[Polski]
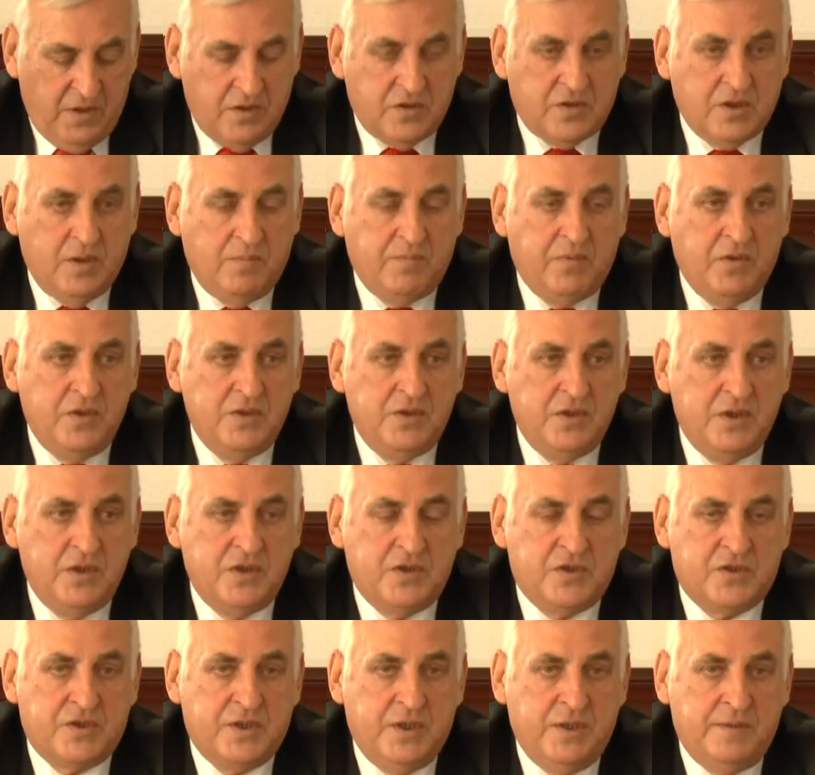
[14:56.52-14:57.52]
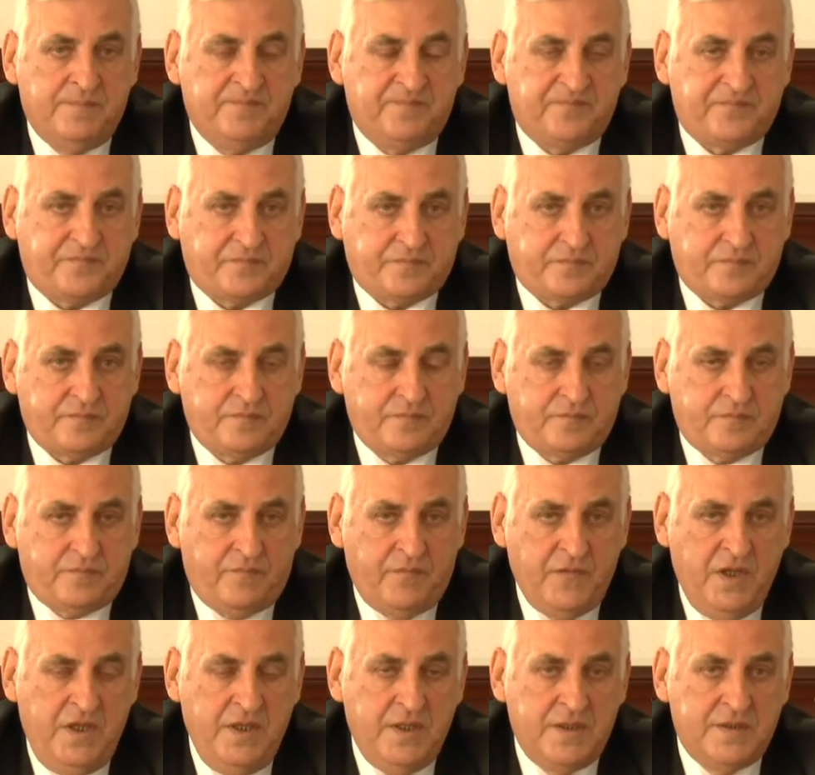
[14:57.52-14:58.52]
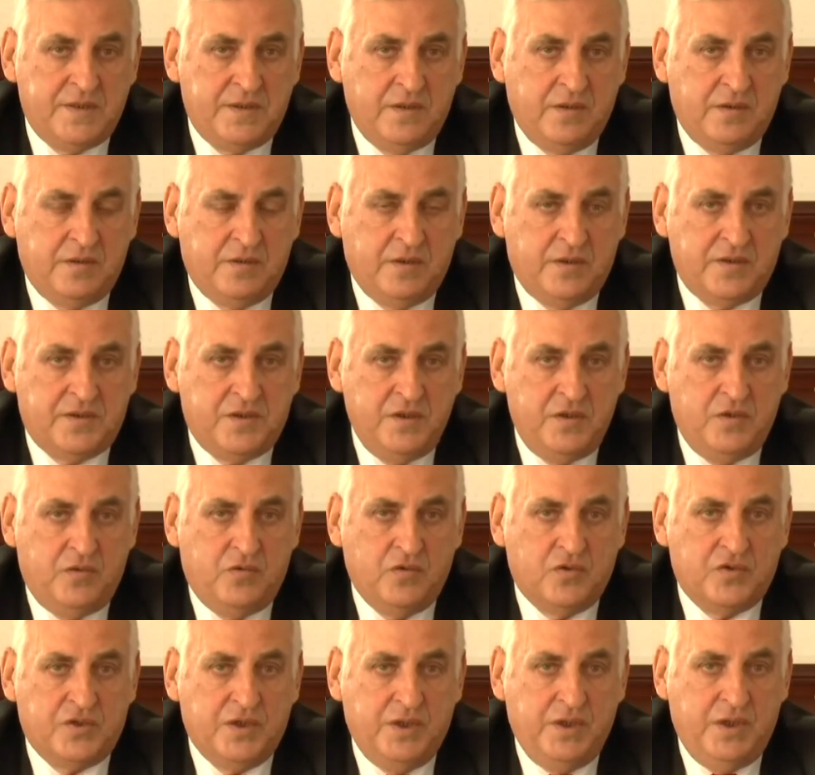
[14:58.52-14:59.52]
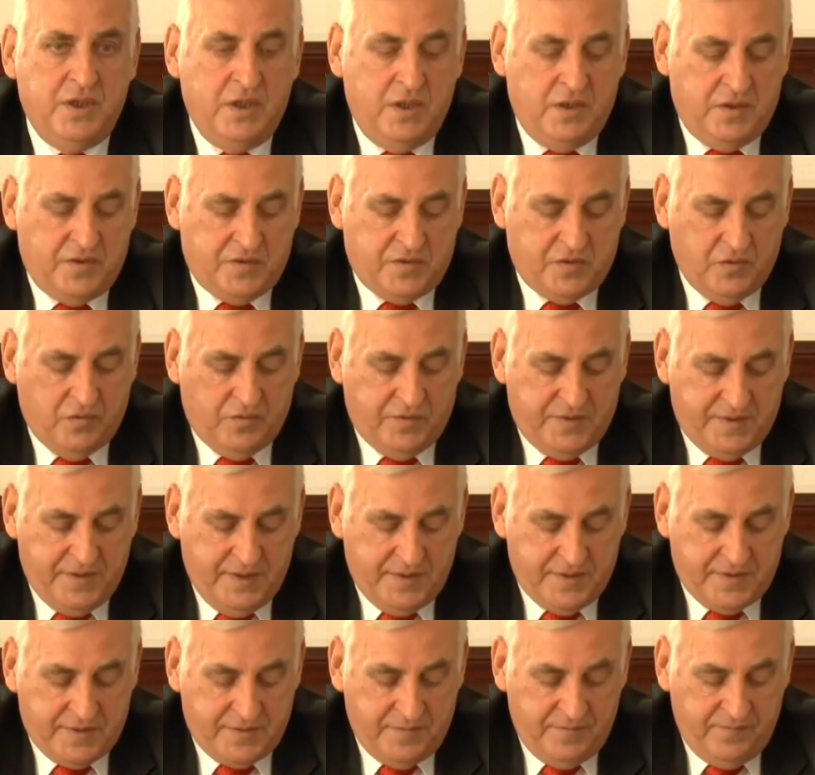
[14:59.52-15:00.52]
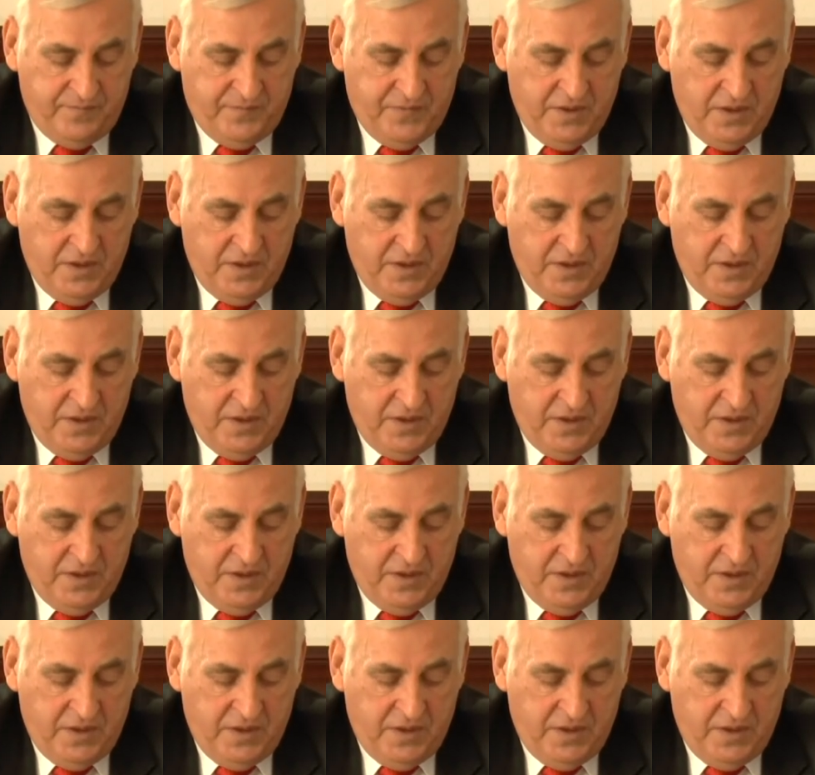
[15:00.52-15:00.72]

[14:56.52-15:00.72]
Trzeba powiedzieć, że jest to dosyć duży sukces